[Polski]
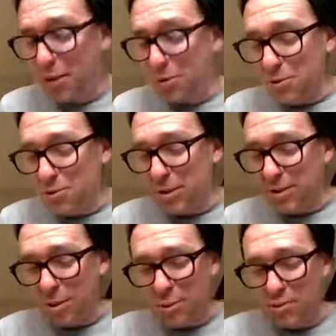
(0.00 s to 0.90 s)
Przyniósł
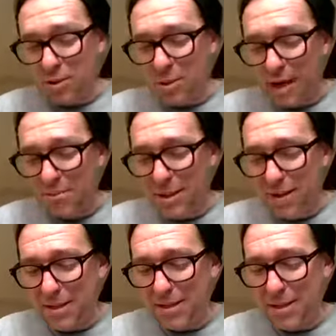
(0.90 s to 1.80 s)
ze sobą
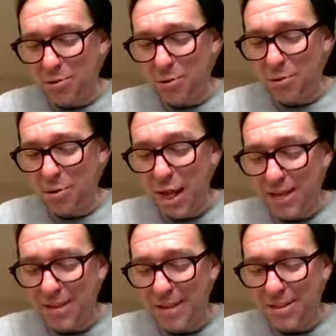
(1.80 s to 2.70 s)
grzebień i zaczął
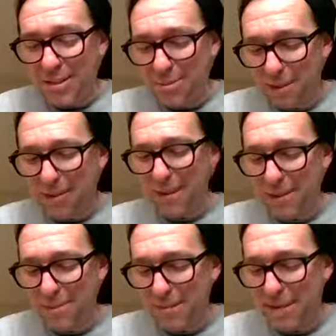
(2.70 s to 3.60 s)
czesać
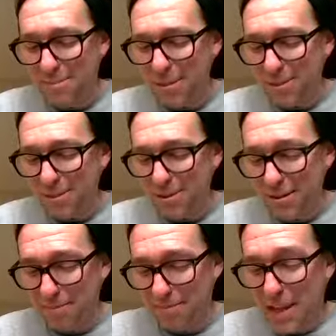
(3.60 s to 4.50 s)
śpiewające
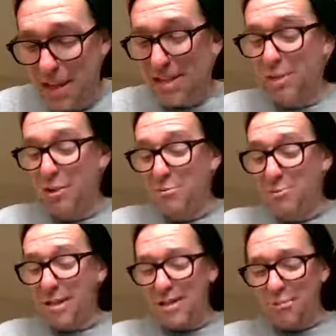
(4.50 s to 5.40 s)
myszy.
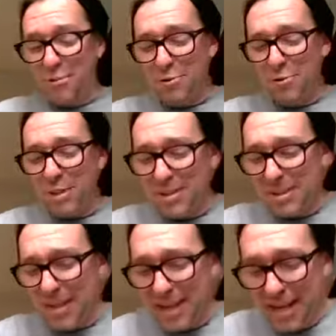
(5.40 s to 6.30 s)
Gdy uczesał już
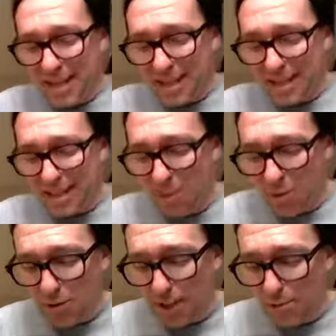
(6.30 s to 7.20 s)
wszystkie,
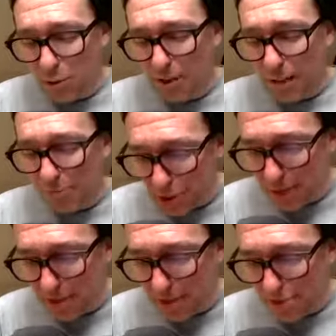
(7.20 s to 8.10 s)
smok Zygmunta
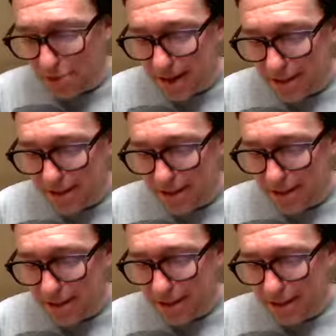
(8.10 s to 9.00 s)
przestał
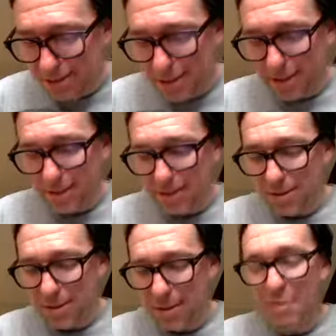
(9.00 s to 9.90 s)
grać,
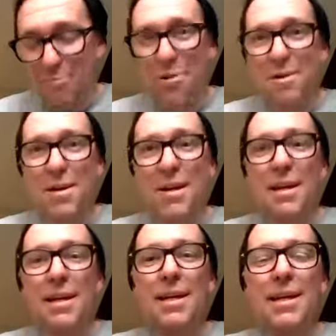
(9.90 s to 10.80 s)
wszystko zniknęło
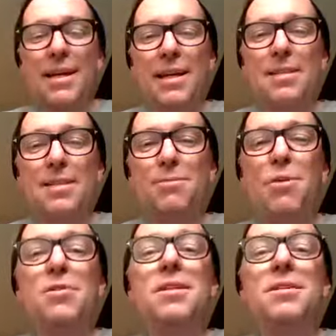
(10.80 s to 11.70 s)
i
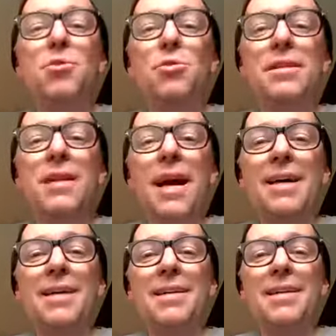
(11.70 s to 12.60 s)
smok
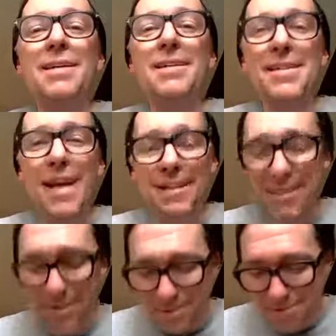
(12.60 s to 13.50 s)
Zygmunta
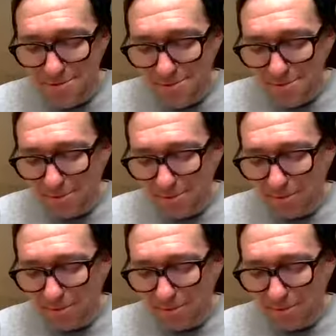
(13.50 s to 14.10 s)
zasnął.